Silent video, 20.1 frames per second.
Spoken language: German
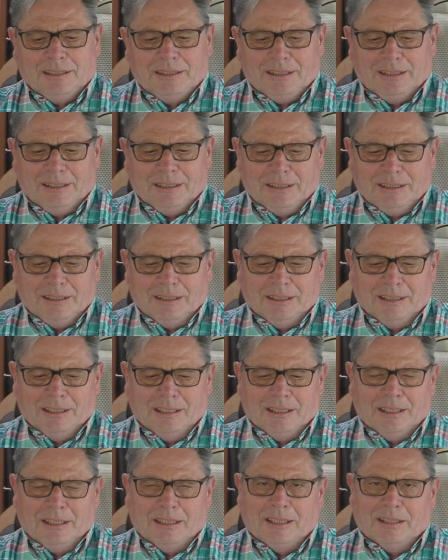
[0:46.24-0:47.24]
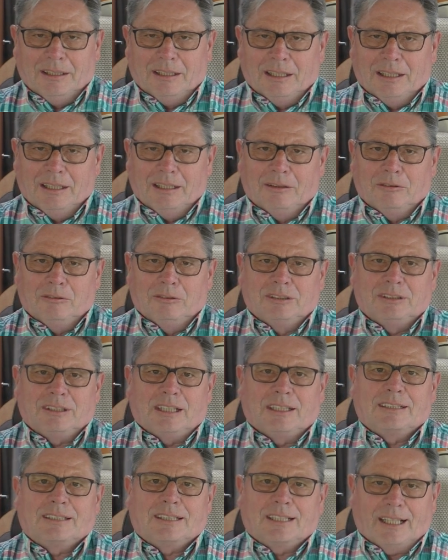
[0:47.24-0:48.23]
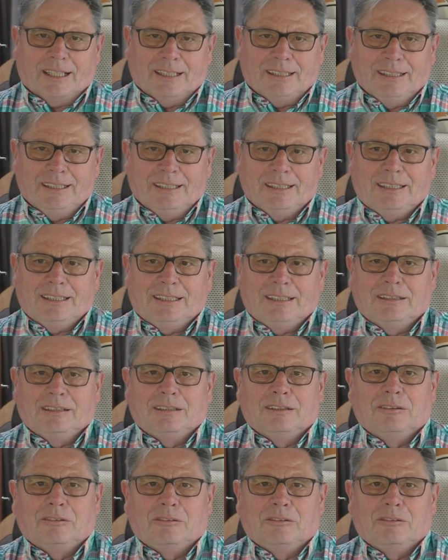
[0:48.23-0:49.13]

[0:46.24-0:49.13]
die äh, uns als kleinlich